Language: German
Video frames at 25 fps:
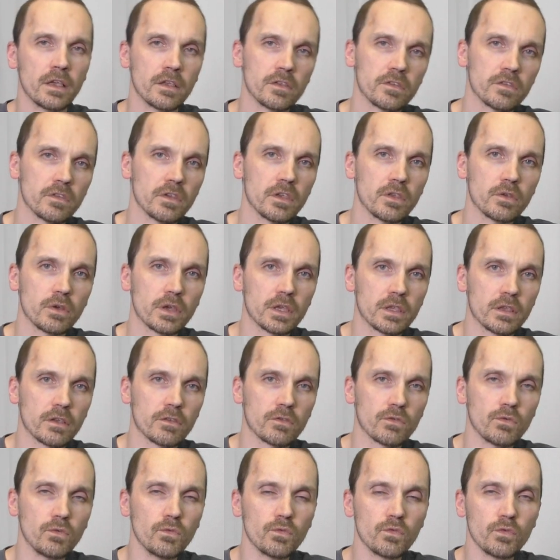seht euch
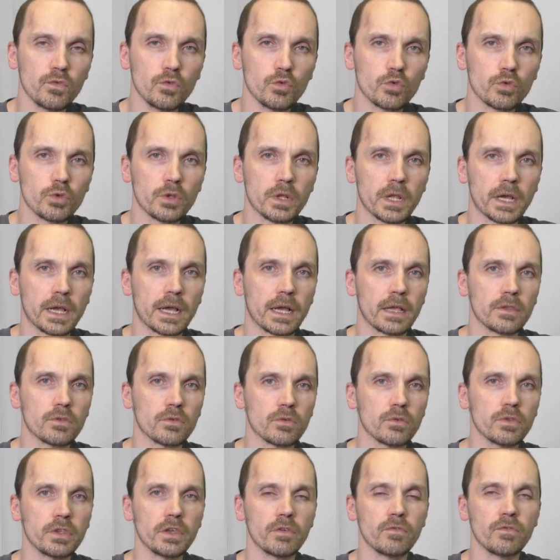das fünf Minuten lang
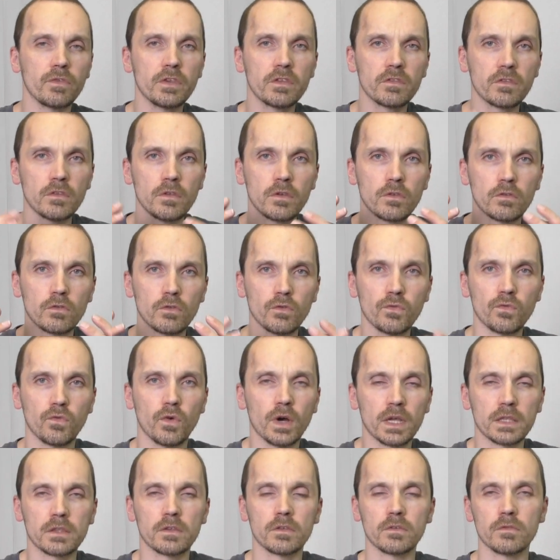an und ihr wisst
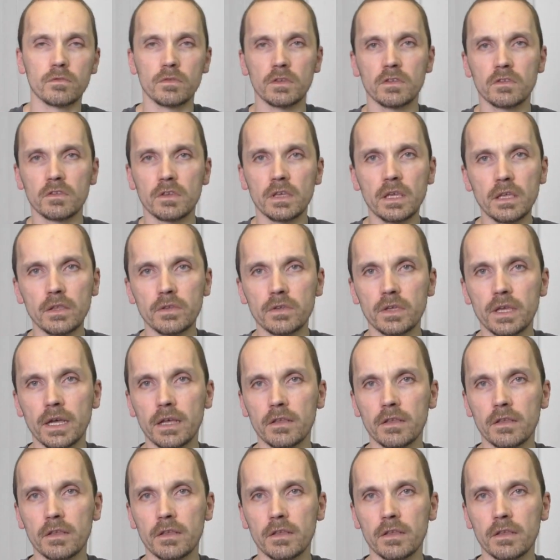sofort, wie es geht.